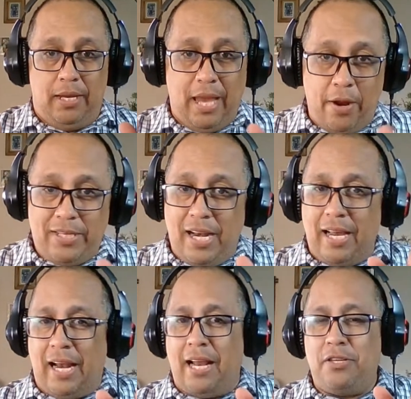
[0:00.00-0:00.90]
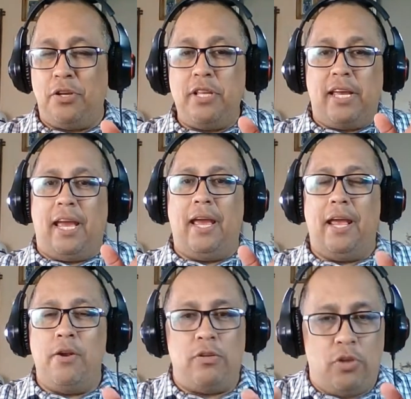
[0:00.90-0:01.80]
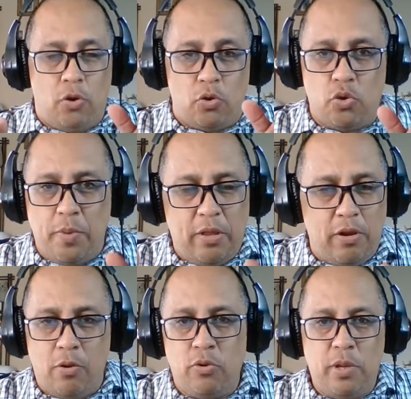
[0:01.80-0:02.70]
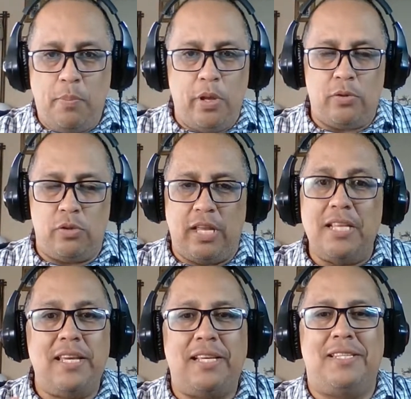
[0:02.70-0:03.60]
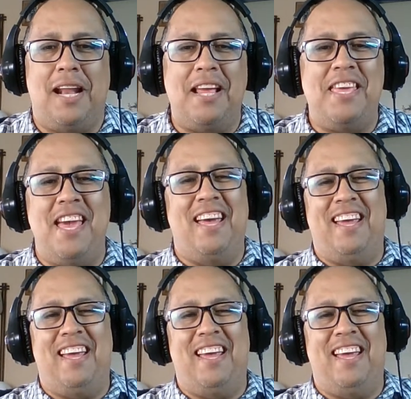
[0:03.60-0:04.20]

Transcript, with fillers: Quiero hacer la aclaración de que no estoy consumiendo ningún tipo de sustancia extraña